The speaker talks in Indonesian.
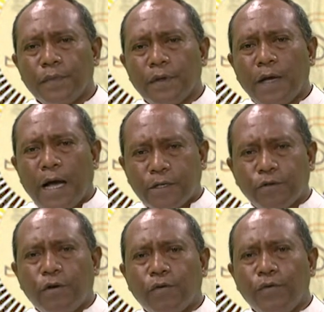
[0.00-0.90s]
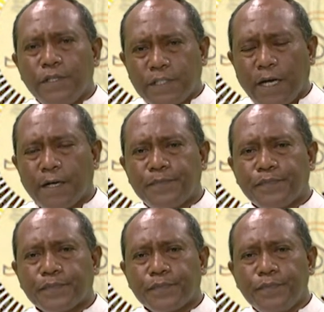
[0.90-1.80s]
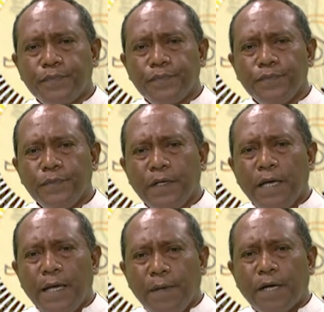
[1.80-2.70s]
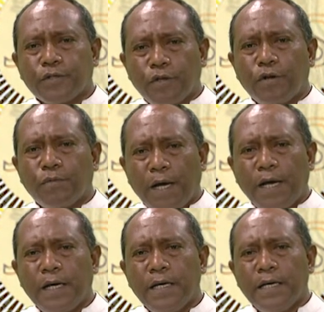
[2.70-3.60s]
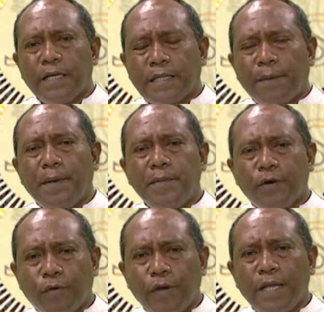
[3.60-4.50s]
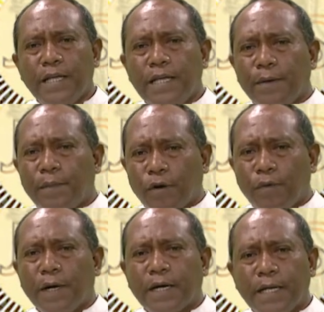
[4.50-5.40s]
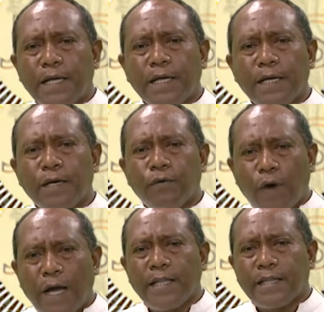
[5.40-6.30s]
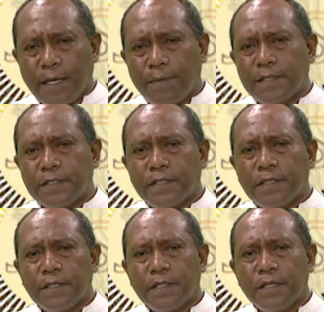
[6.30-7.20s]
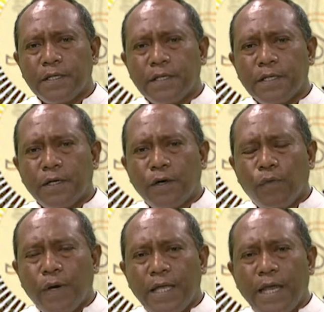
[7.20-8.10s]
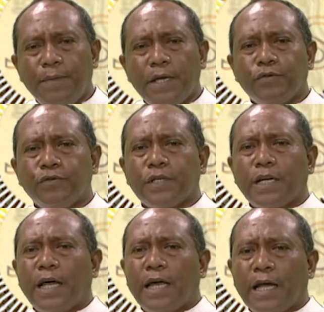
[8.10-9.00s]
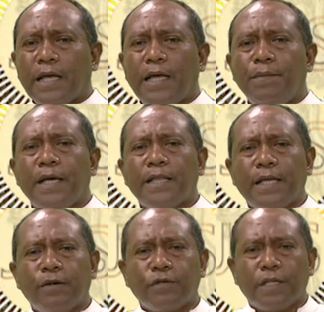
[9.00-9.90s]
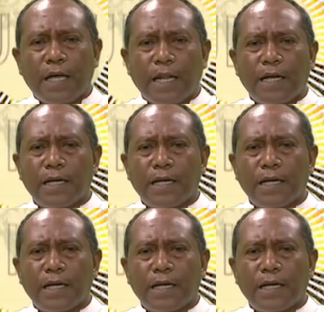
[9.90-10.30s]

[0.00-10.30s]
Hak solok uinsa. Imi hak solok ba. Tam imni kolik ia maromak ne wa in tebes. Wan yere em Jesus larang, em ye terus larang.